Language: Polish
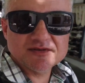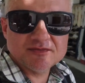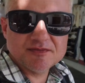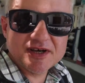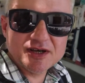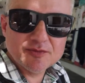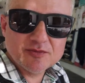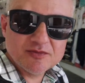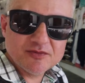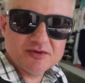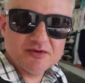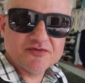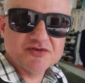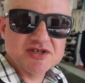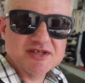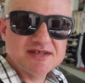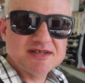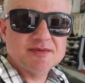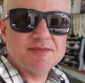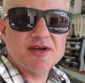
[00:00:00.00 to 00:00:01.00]
mają,
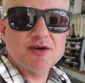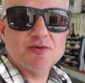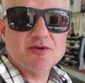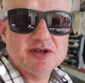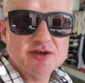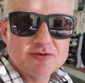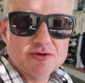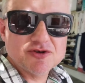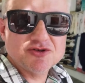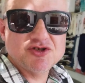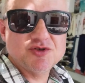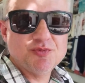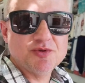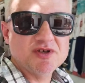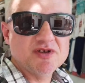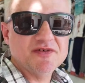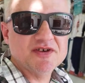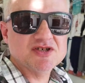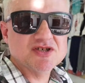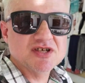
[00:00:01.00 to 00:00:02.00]
wszyscy mają odległości,
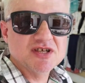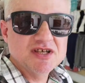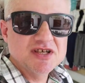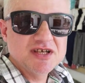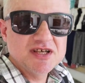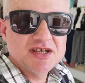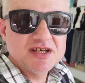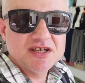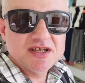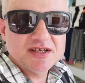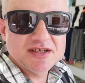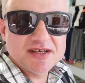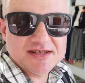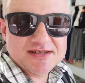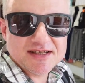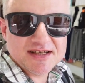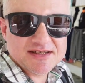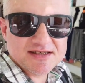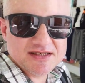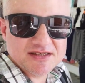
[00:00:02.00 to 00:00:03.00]
ponieważ
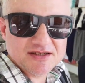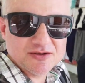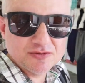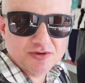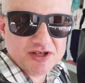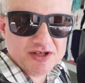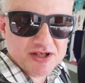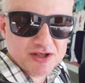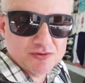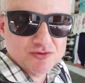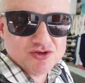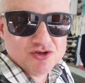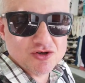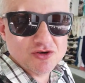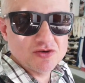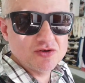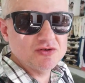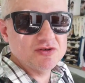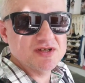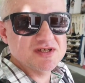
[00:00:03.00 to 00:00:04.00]
jest nas tutaj
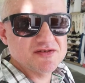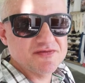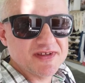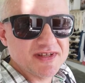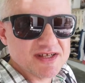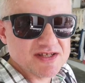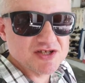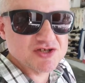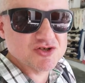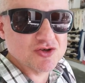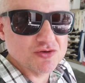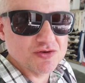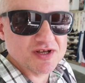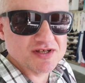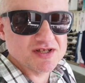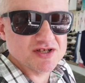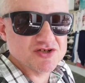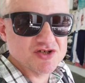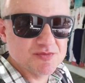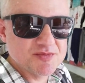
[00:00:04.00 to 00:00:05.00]
niedużo. To jest fantastyczny
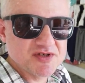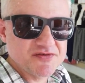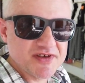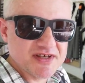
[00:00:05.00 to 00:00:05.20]
okres też, żeby